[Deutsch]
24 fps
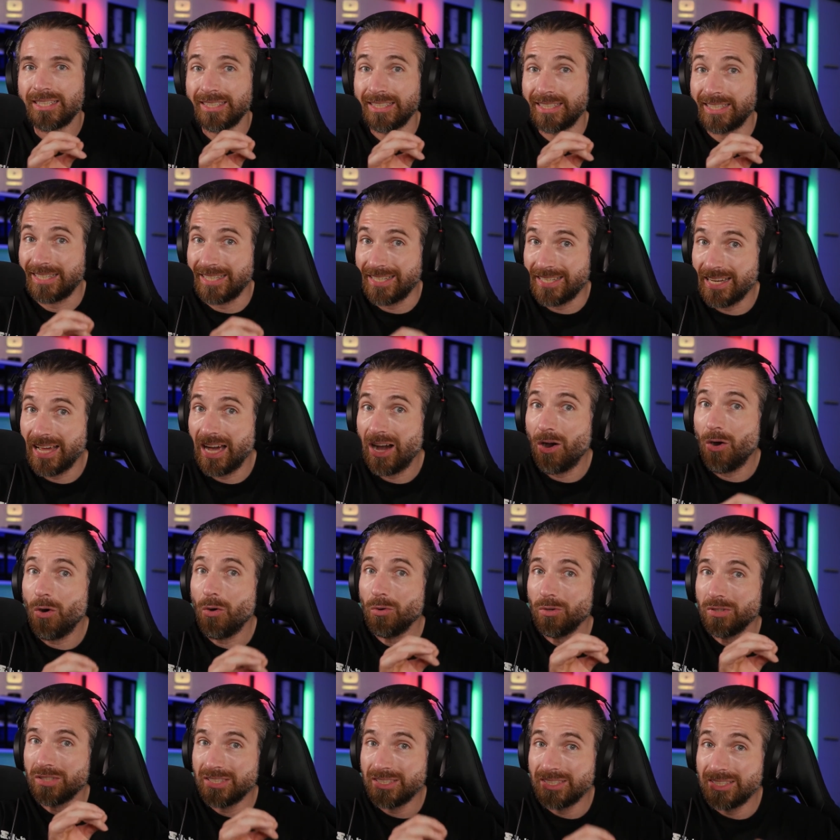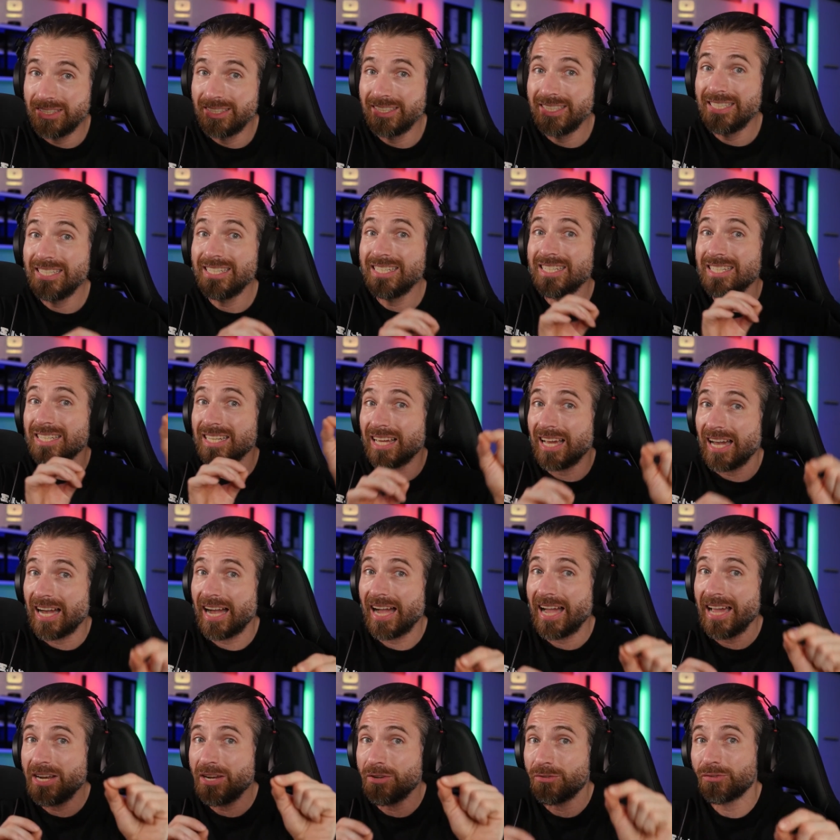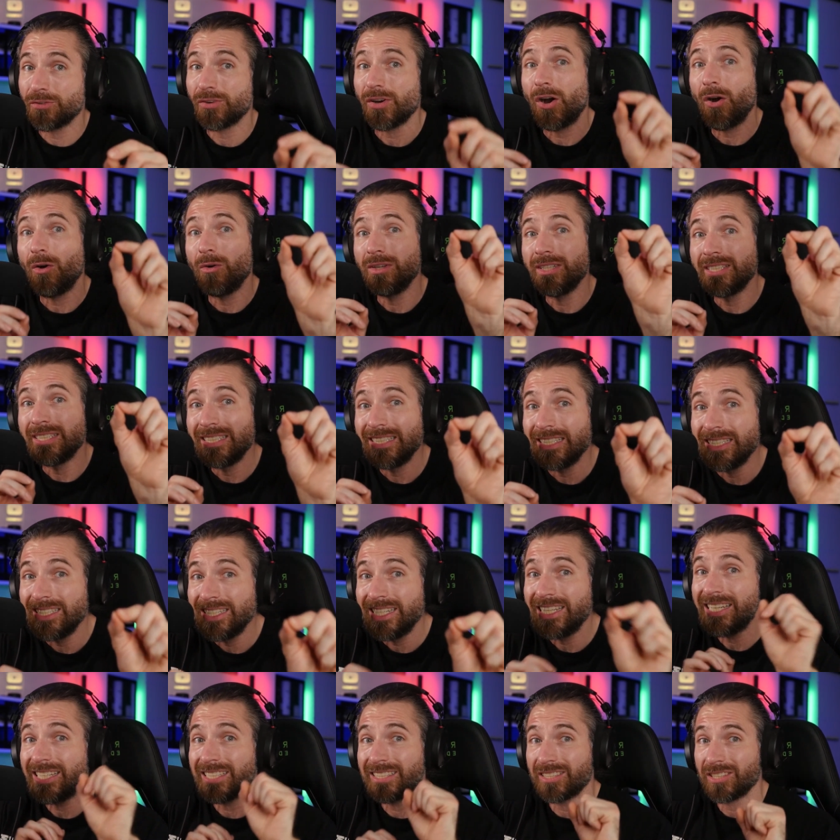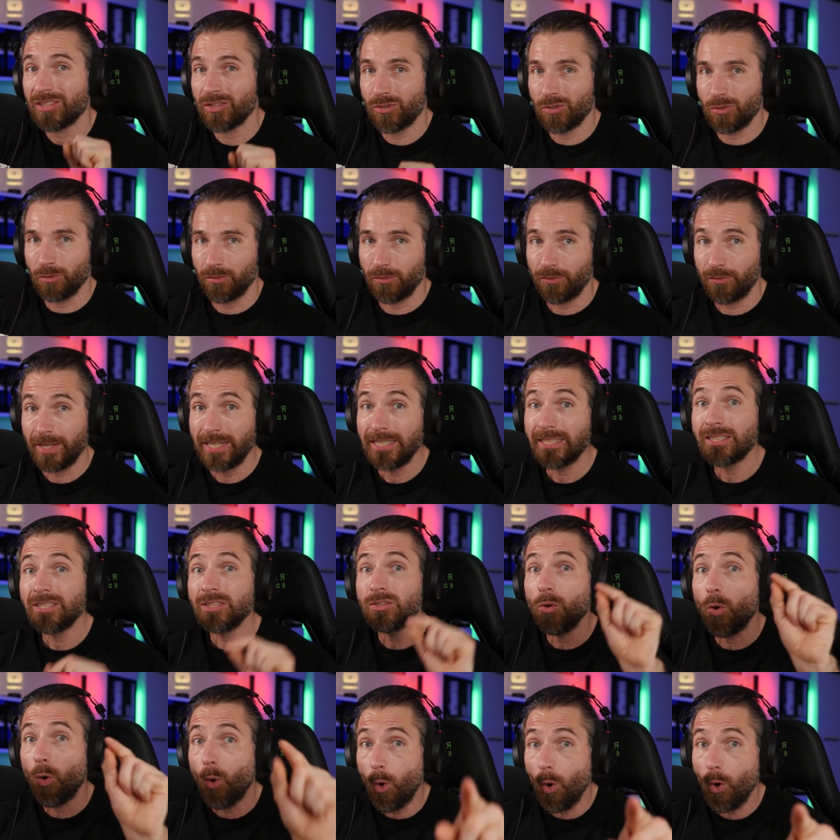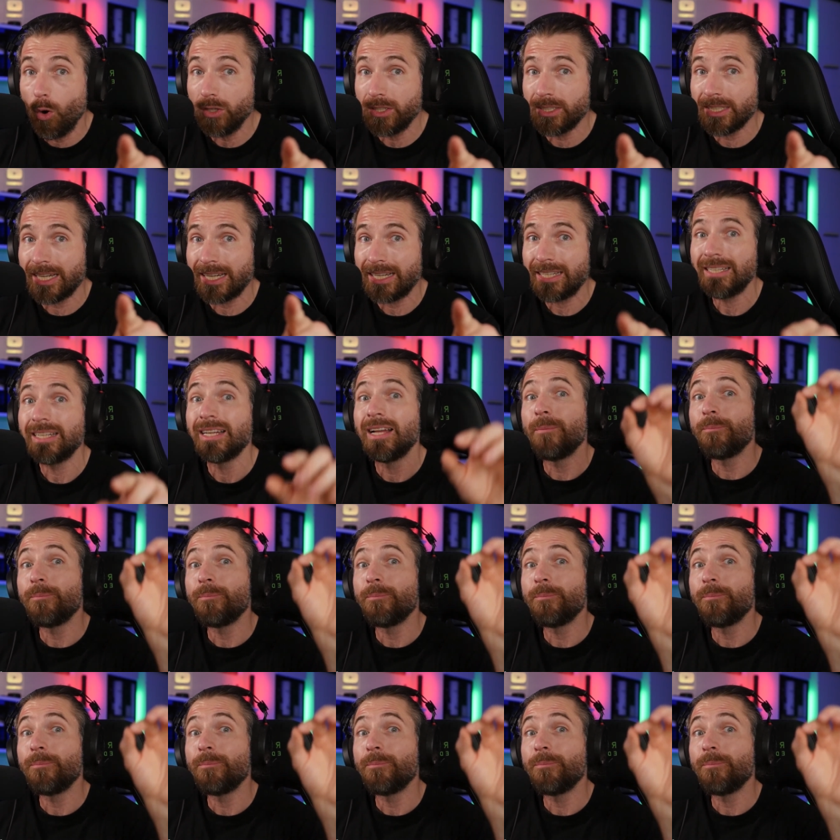genau diese eine Frau nicht zu finden oder,